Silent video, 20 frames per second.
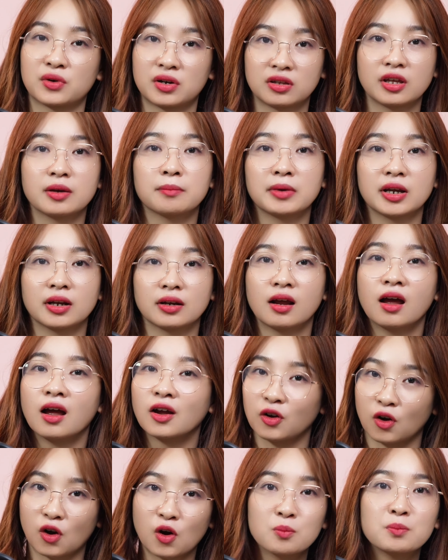cơ thể mình
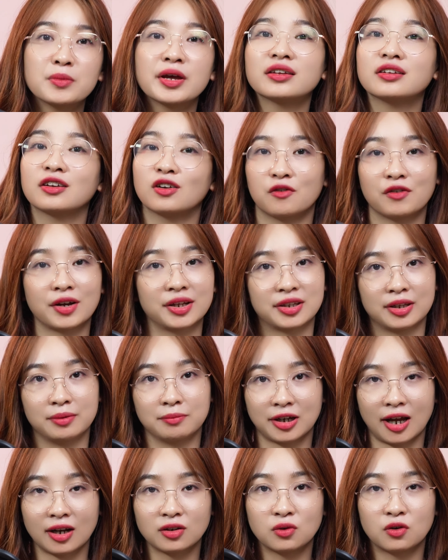nó không biết thì nó phải
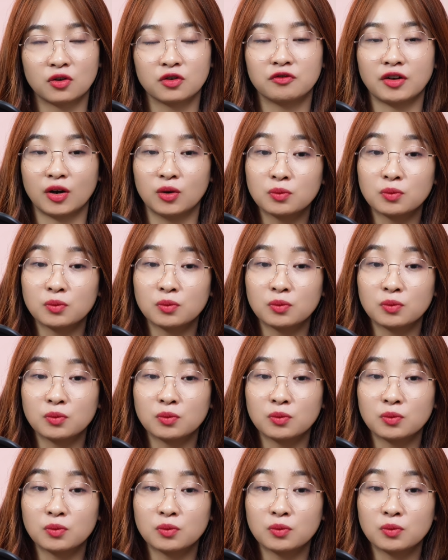tìm cách thôi và